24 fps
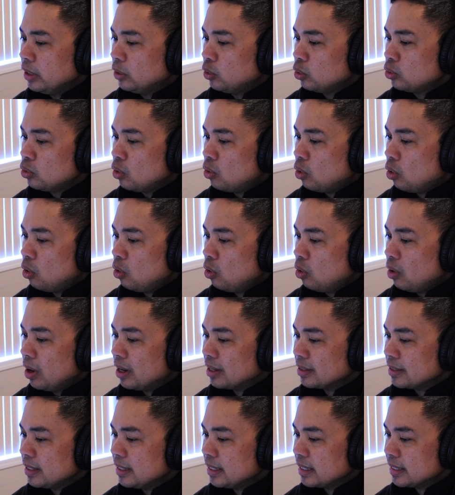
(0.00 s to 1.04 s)
totoo
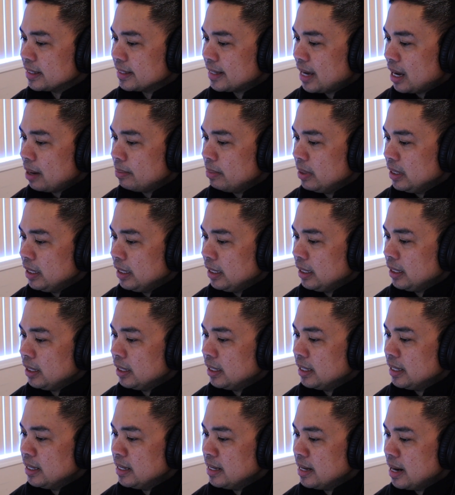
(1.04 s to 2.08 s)
ang sinasabi
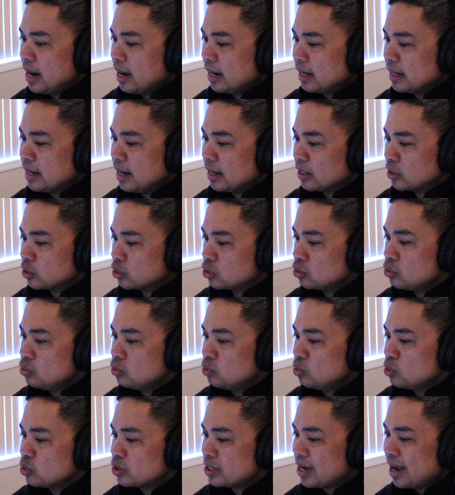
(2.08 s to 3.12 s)
ng
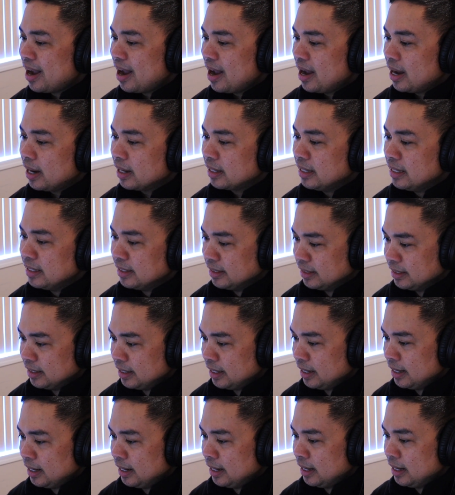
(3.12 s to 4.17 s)
nagsugo sa akin
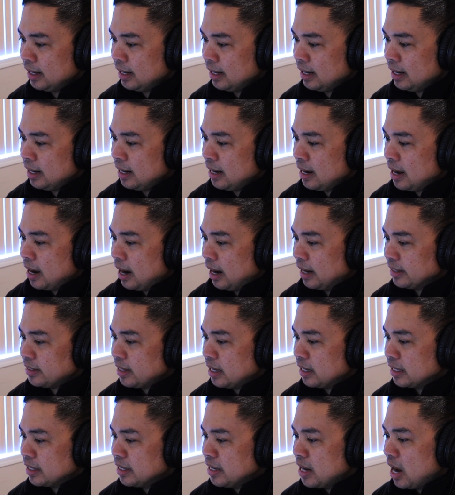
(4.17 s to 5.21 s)
at
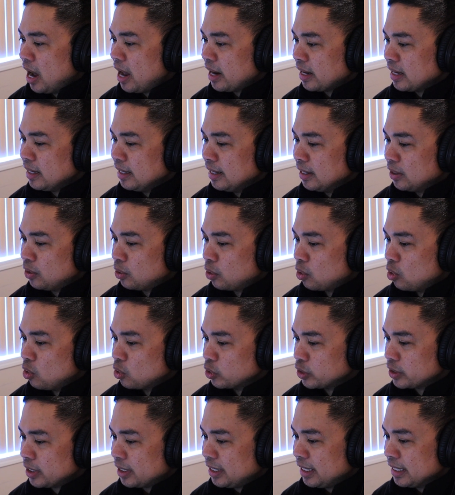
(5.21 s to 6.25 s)
ang narinig ko
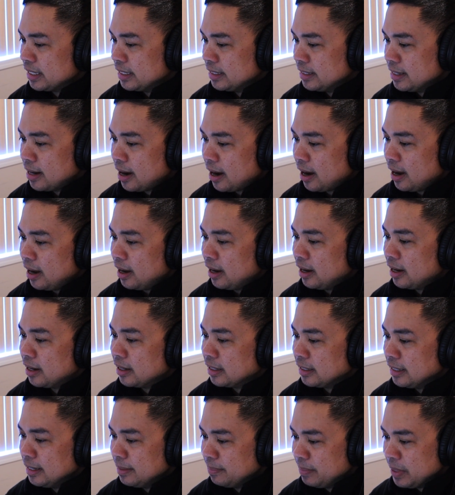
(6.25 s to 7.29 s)
sa kanya
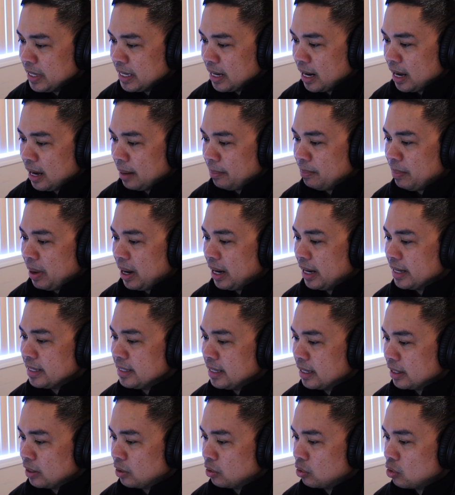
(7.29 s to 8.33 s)
ang
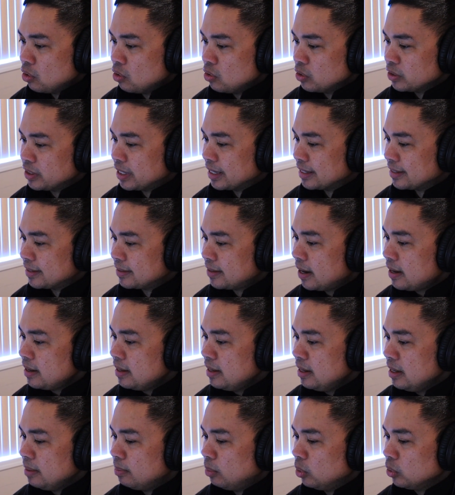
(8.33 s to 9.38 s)
ipinapahayag ko sa
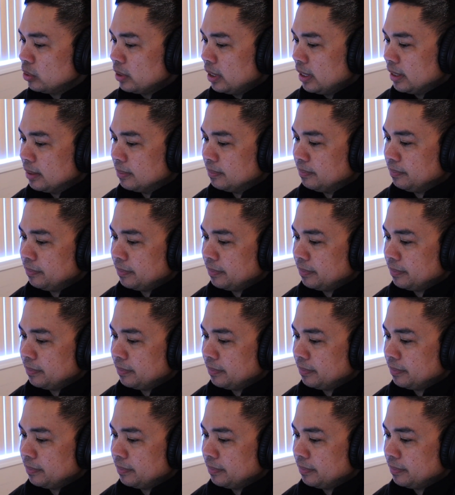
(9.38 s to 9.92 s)
sanlibutan.